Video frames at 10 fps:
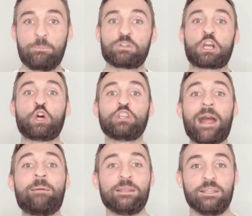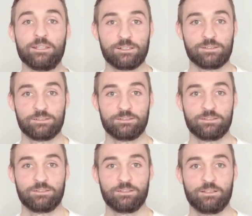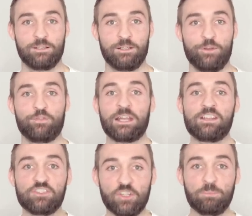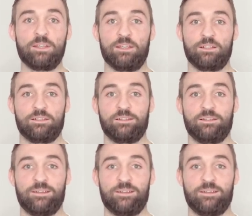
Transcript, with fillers: Przekonamy ich. Wkręcimy ich.